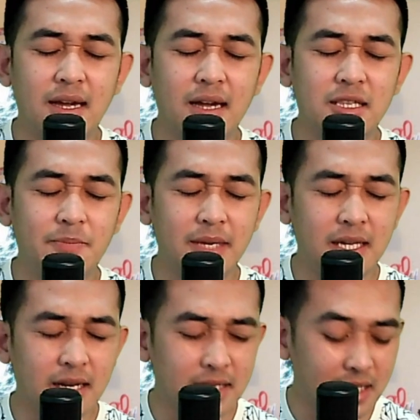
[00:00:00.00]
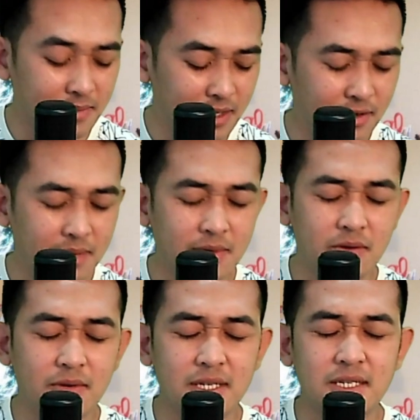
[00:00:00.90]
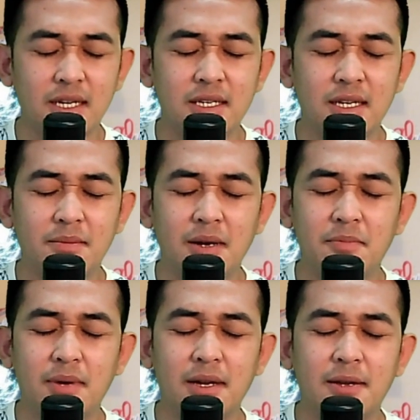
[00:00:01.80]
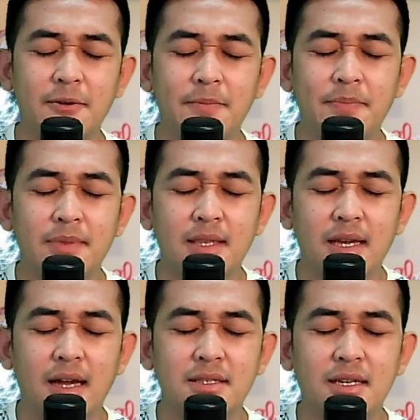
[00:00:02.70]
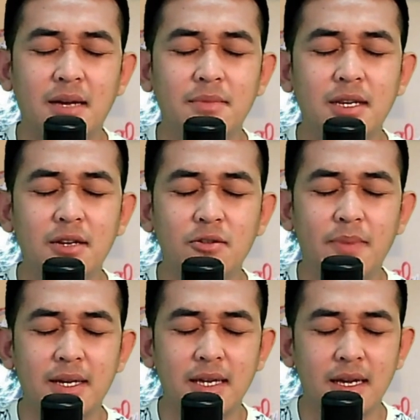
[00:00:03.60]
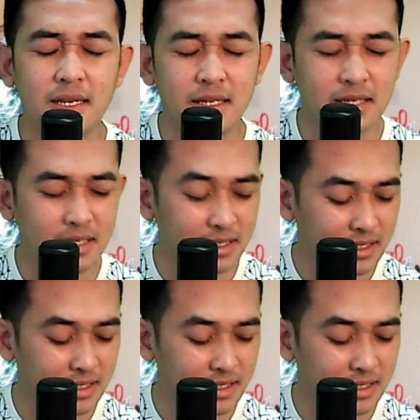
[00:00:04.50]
Hati pikiran kami Engkau yang menguasainya Bapa Hati kami rindu pagi hari ini